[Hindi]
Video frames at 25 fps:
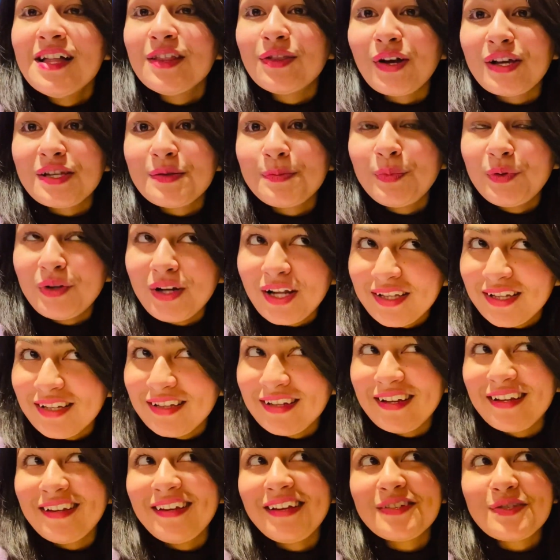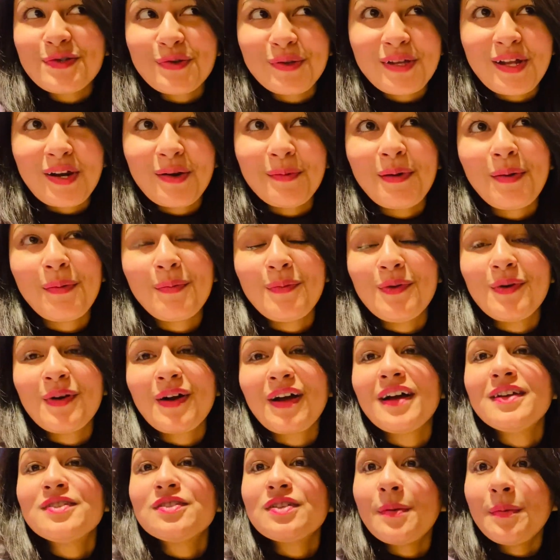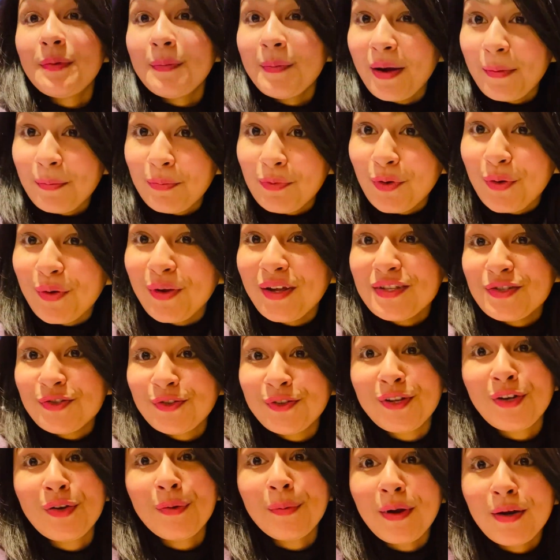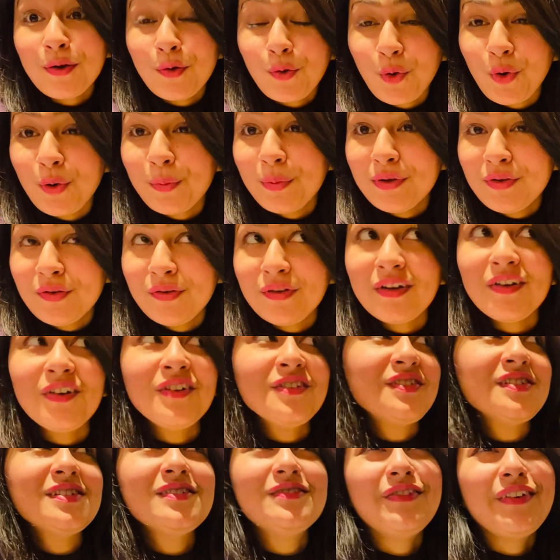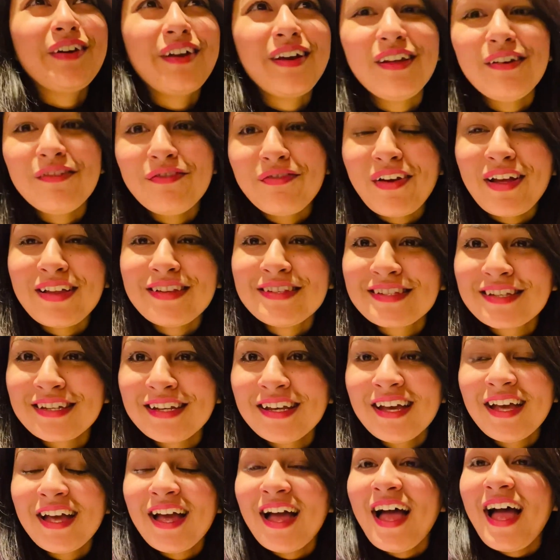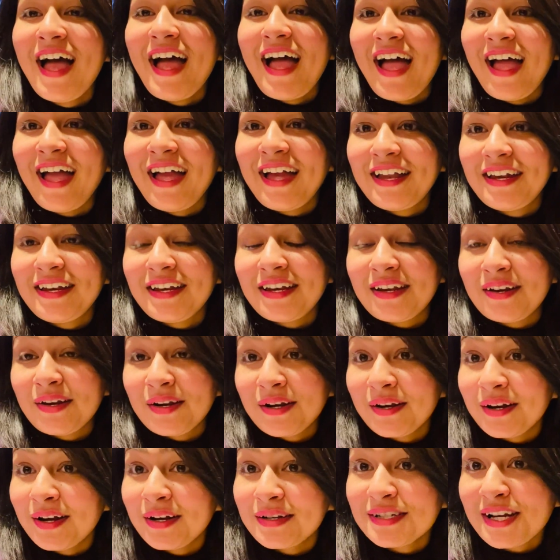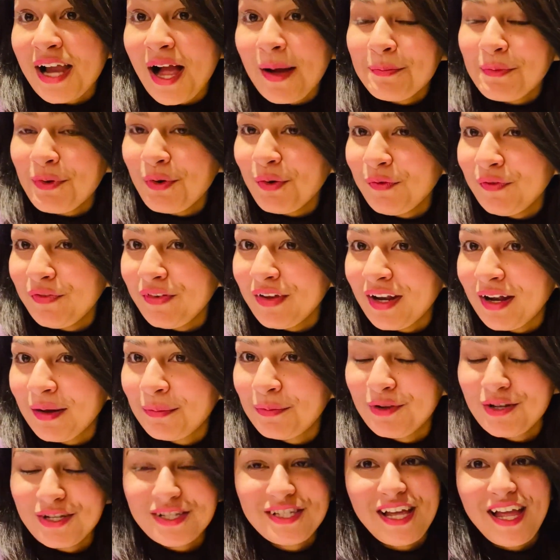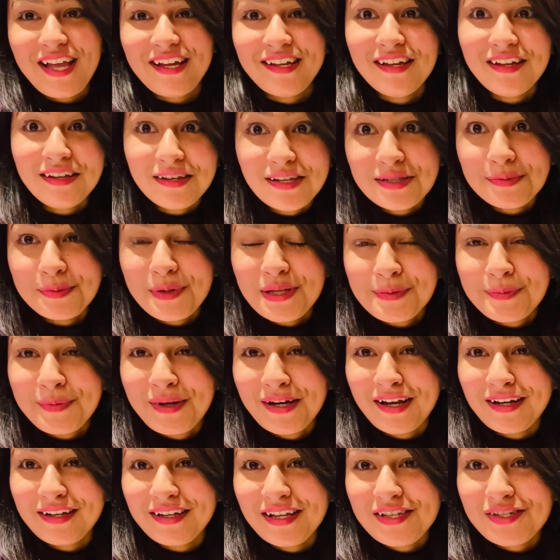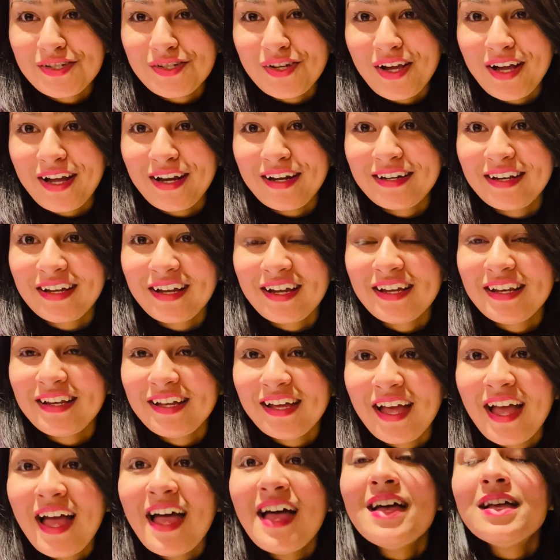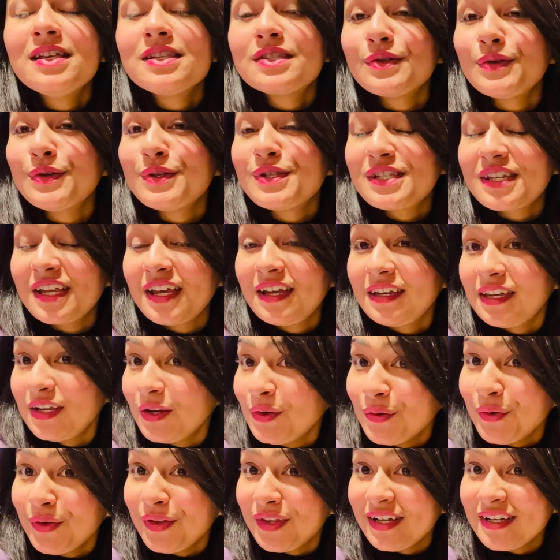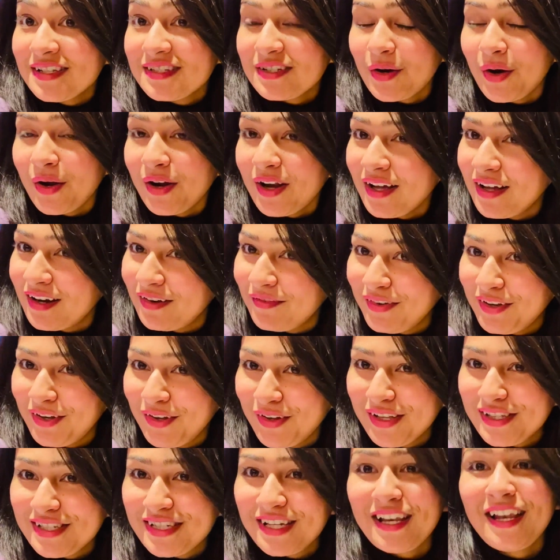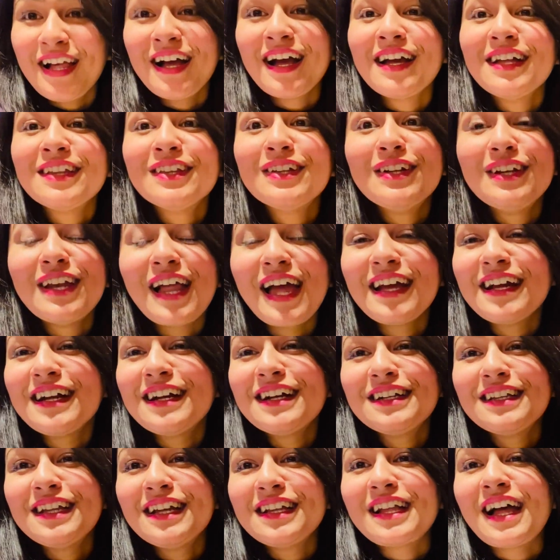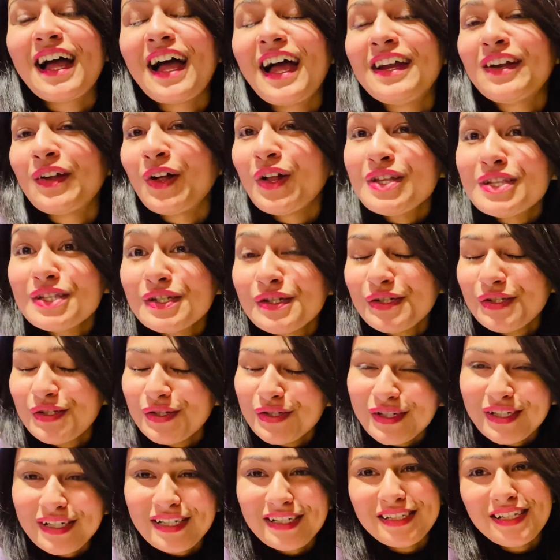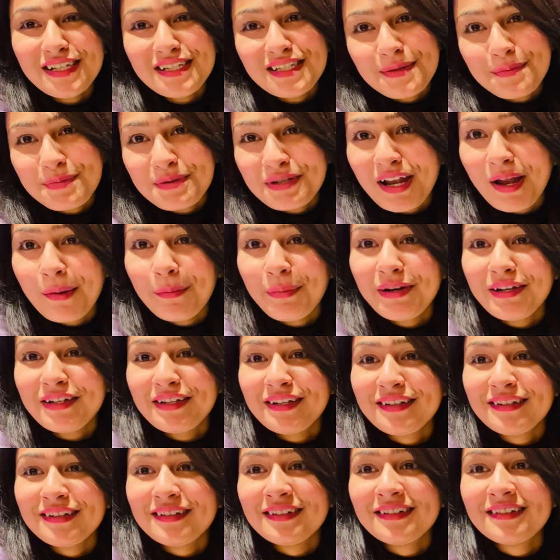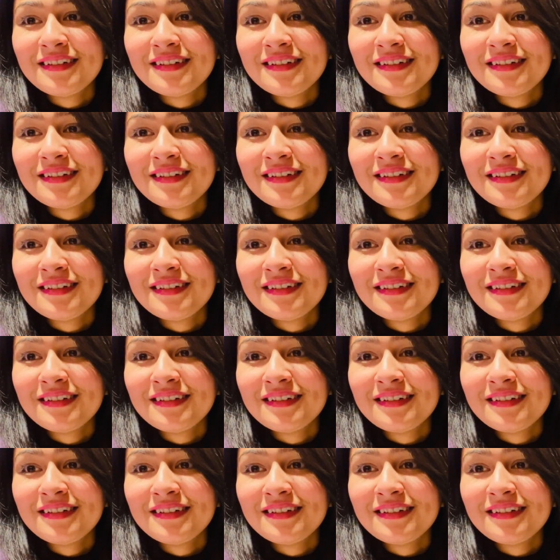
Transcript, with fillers: तो आज पूरा दिन के लिए सोना रूम हम लोग का है सो so, अभी मैं आप लोग को एक सोना रूम का टूर भी दूंगी विच इज़ वेरी फैंसी एंड शाम को फिर हम लोग जाएंगे क्रिसमस मार्केट इन्जॉय करने के लिए सो स्टेट्यून विद अस और अगर वीडियो अच्छा लगे तो लाइक कर देना एंड ऑल्सो डू हिट द सब्सक्राइब बटन